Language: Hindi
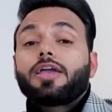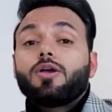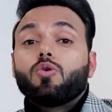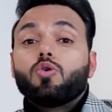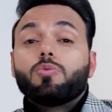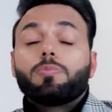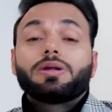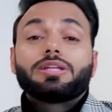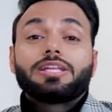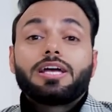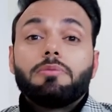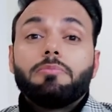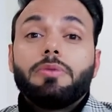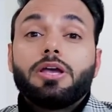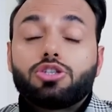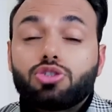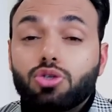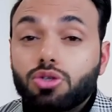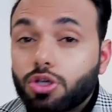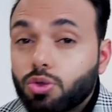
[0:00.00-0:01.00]
के ऊपर देन
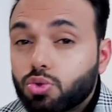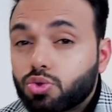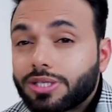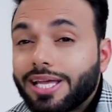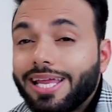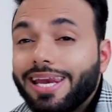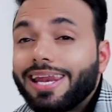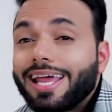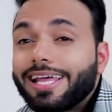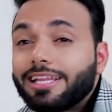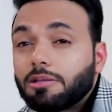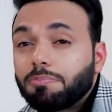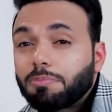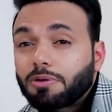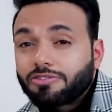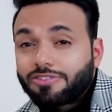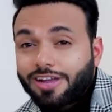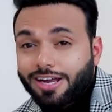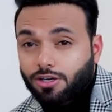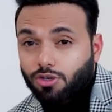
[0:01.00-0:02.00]
मेक श्योर कि उसकी लेंथ
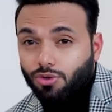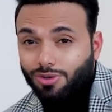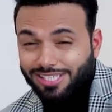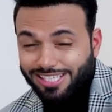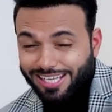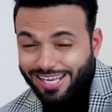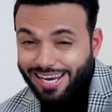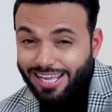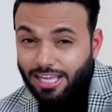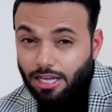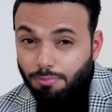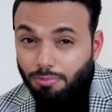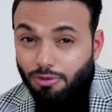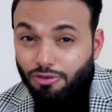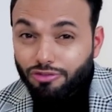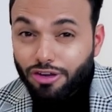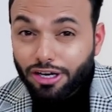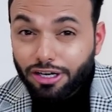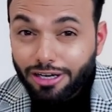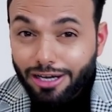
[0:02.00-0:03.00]
परफेक्ट होनी चाहिए लेकिन
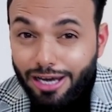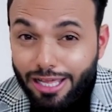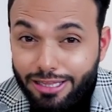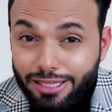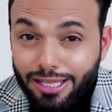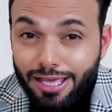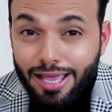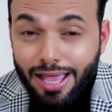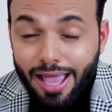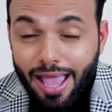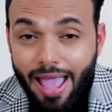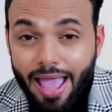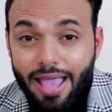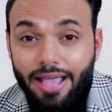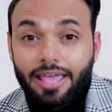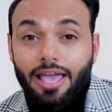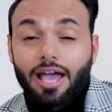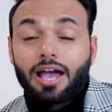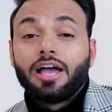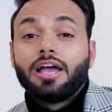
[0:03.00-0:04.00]
परफेक्ट लेंथ है
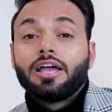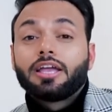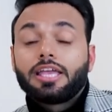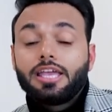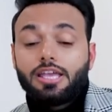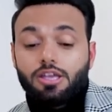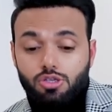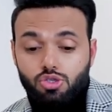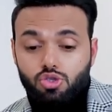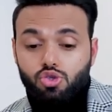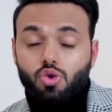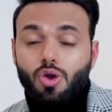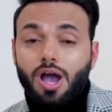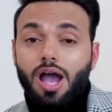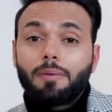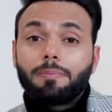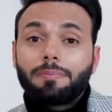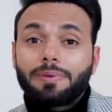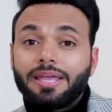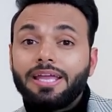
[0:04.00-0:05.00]
क्या कि जो
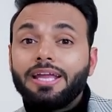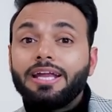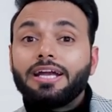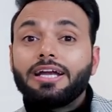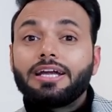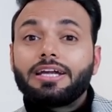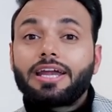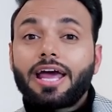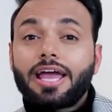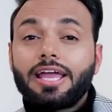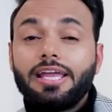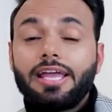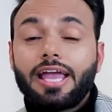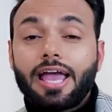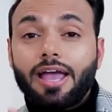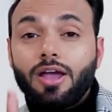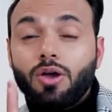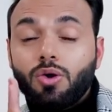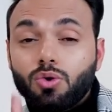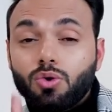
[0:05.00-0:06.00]
आपकी टाई है